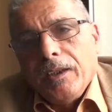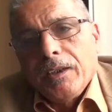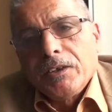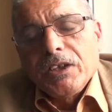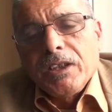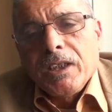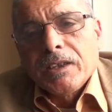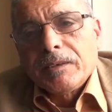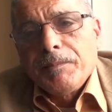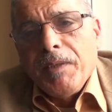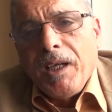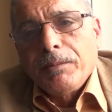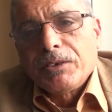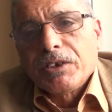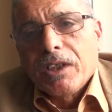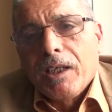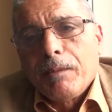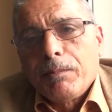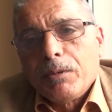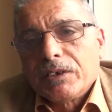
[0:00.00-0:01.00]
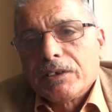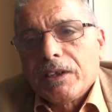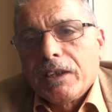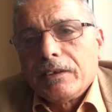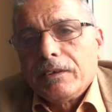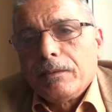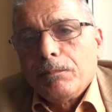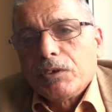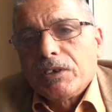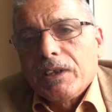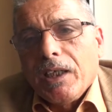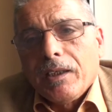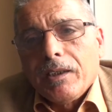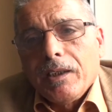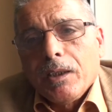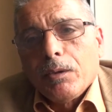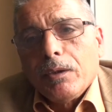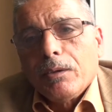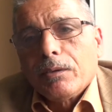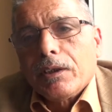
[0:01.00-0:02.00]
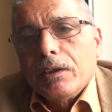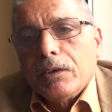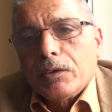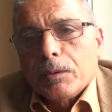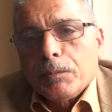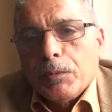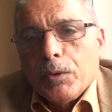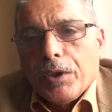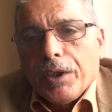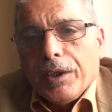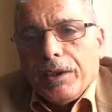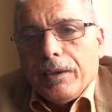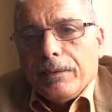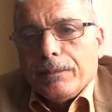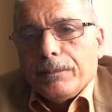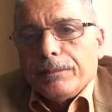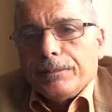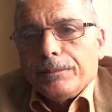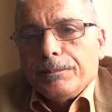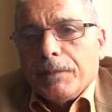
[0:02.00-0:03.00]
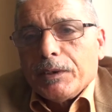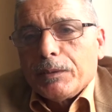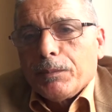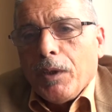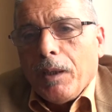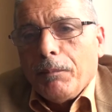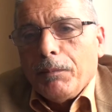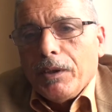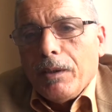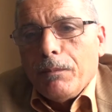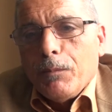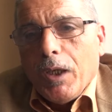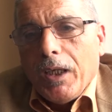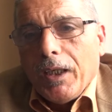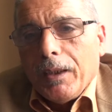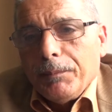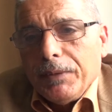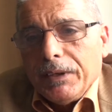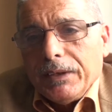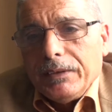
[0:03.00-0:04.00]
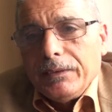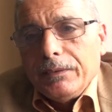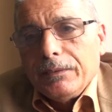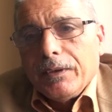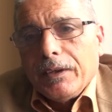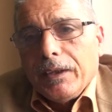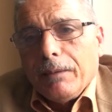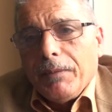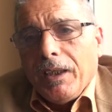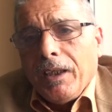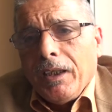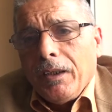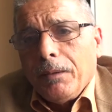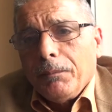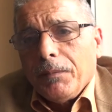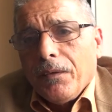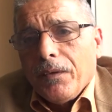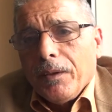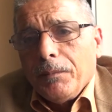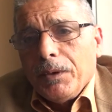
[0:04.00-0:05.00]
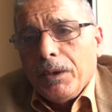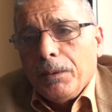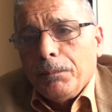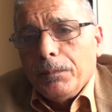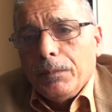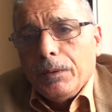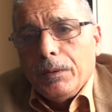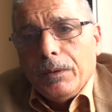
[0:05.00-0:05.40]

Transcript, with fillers: احنا جينا صباح باش نقابلوا السيد المساعد الاول وكيل الجمهوريه مجموعه من المحامين وانا معاهم من ضمنهم